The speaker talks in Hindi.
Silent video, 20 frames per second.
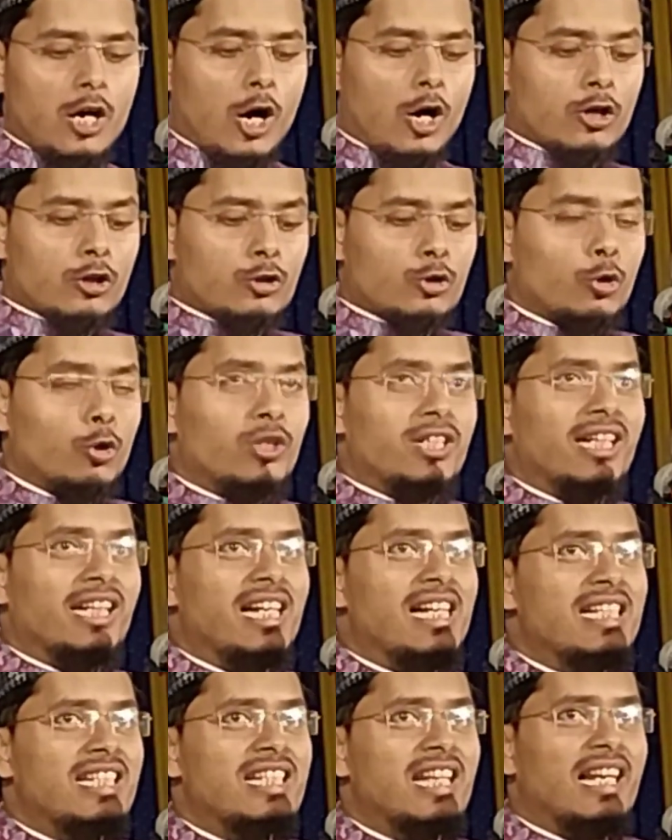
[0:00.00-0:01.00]
और
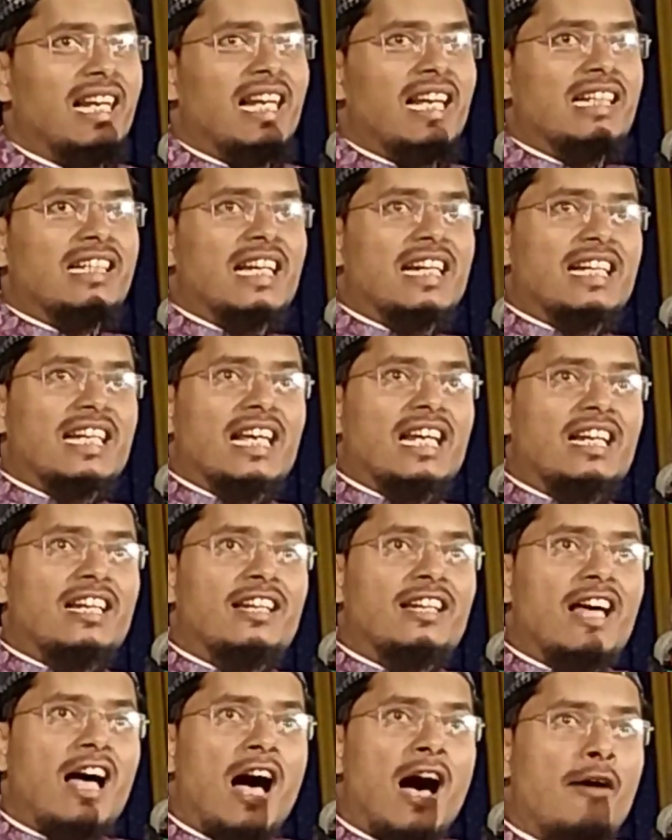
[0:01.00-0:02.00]
घुटने से लेकर के
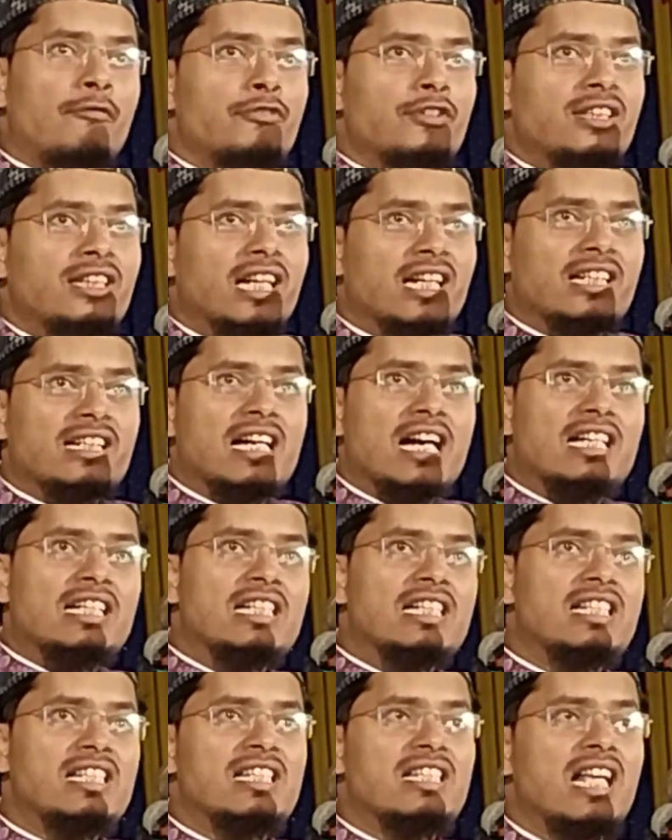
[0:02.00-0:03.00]
नाफ तक का
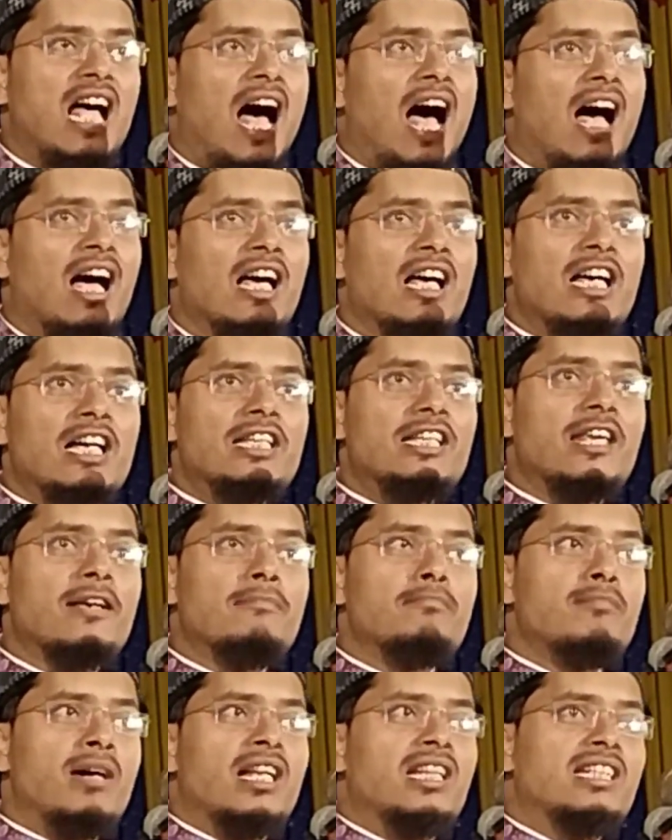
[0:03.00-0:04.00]
हिस्सा ये
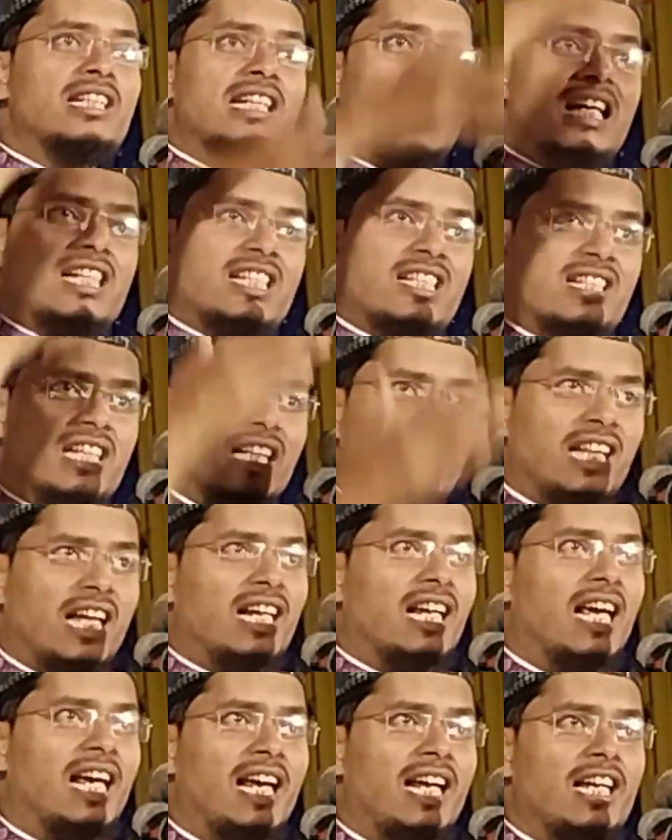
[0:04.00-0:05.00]
मर्द का
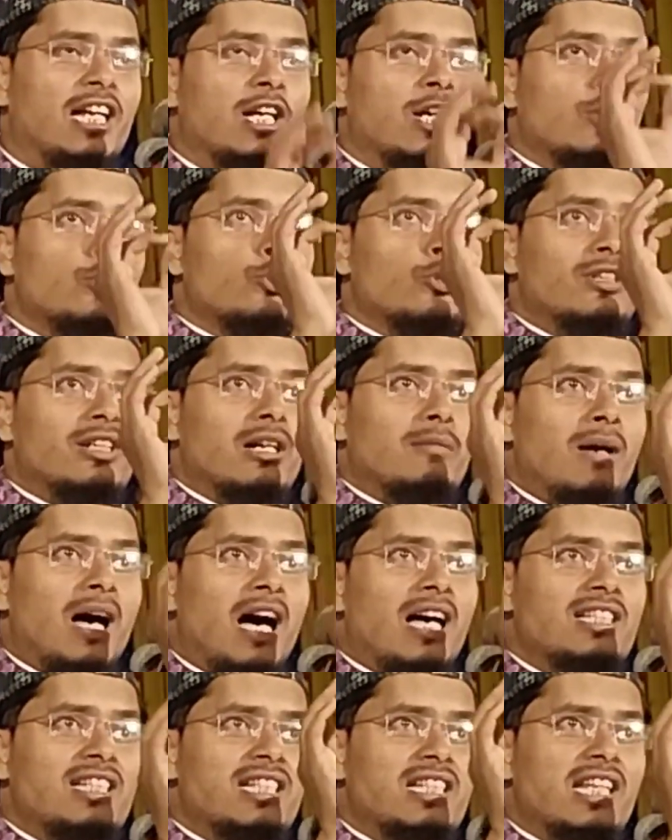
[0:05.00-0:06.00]
सतर है जो
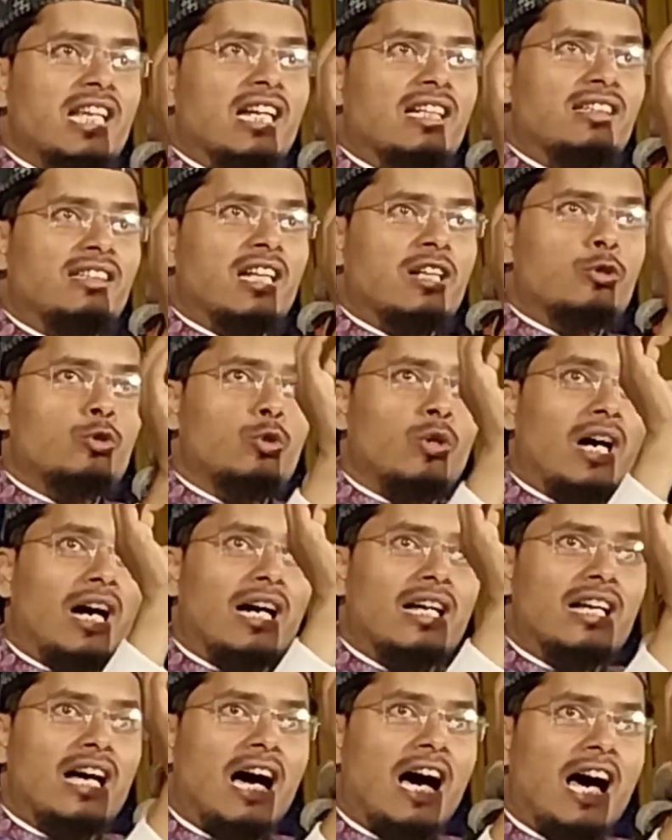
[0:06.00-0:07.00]
नमाज के अंदर तो
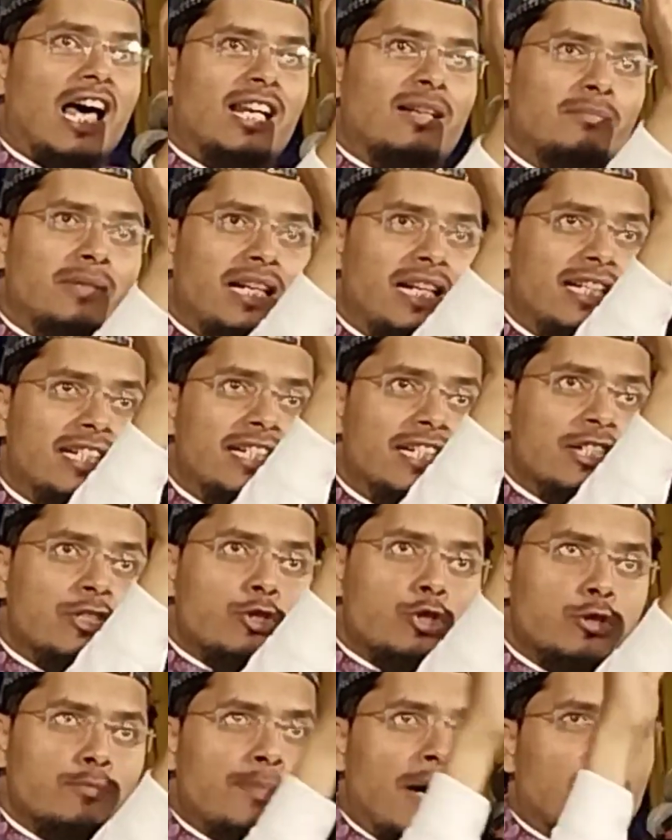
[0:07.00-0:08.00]
हर हाल में
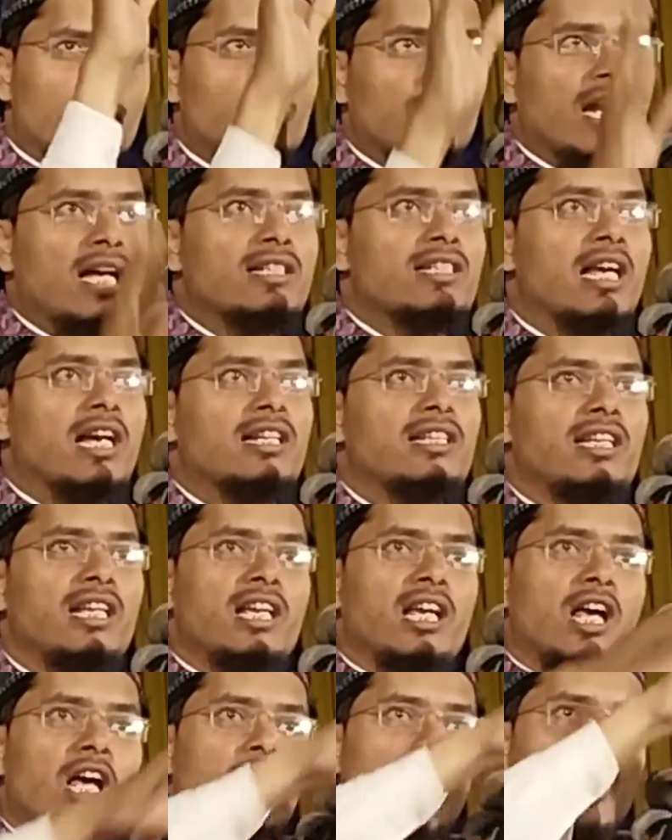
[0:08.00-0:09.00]
छुपा होना
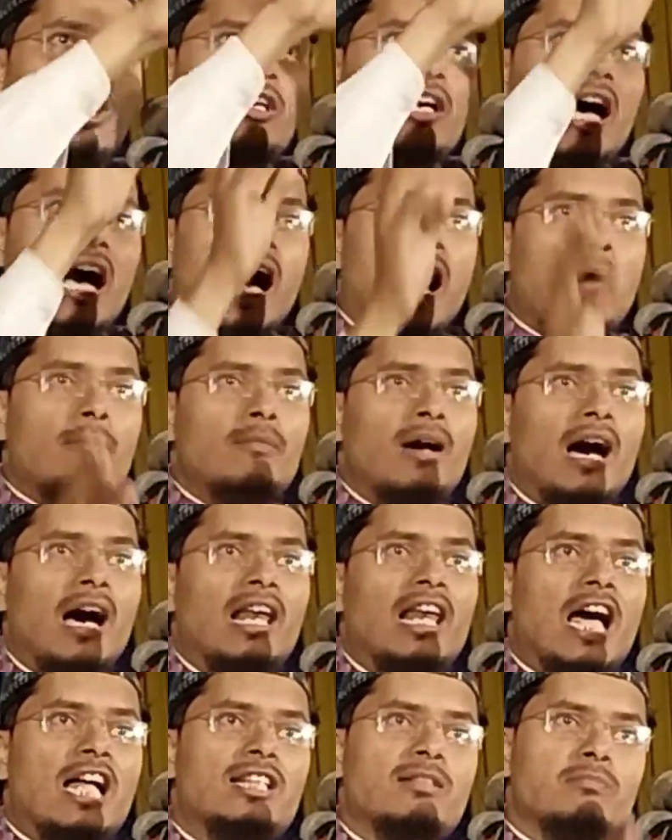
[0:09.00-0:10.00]
चाहिए और आम
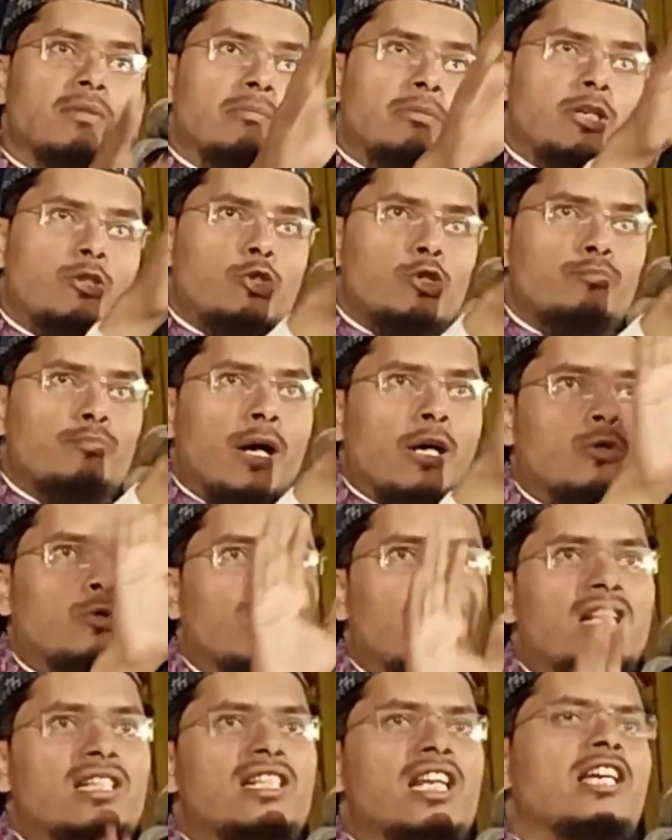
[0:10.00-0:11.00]
हालात में भी छुपा
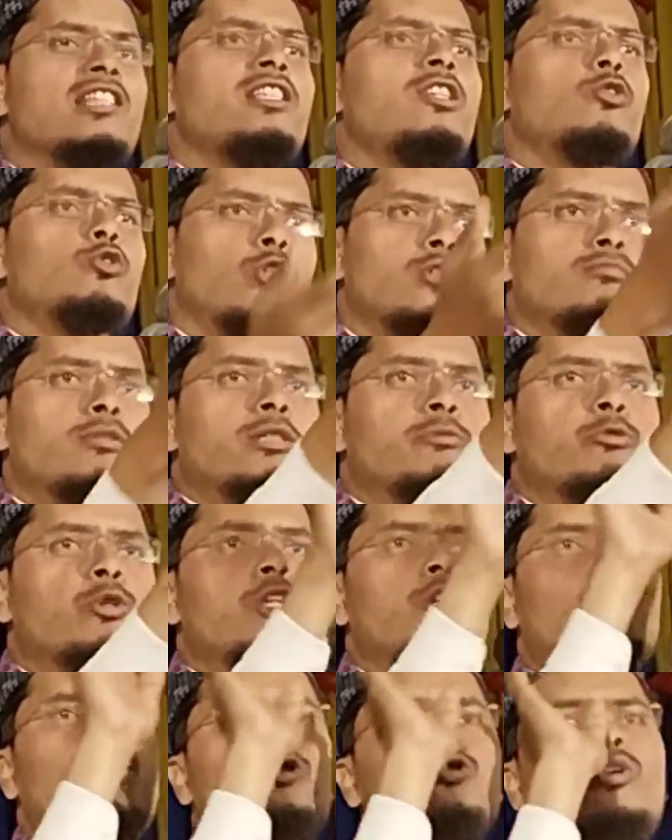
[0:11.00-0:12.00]
होना चाहिए कोई
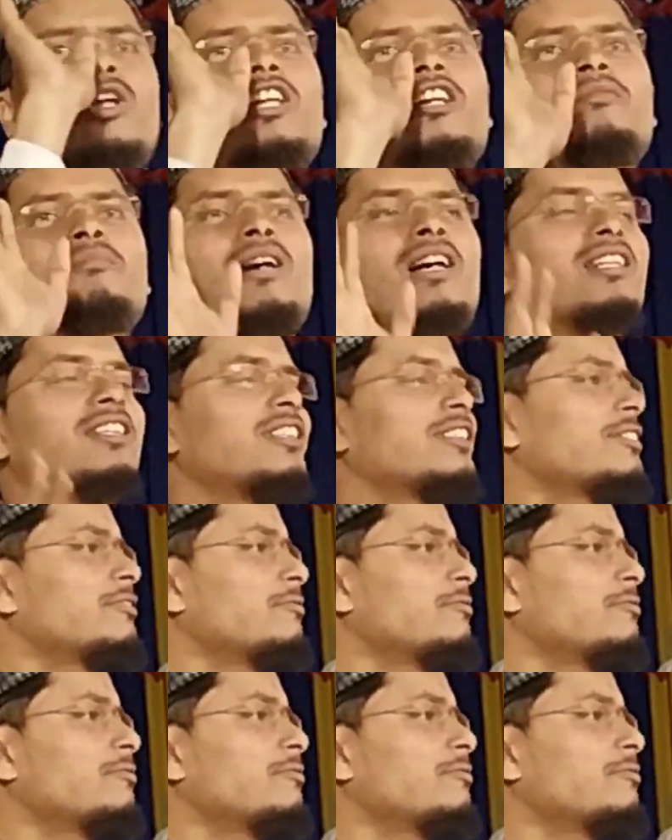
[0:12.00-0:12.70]
मजबूरी हो तो अलग बात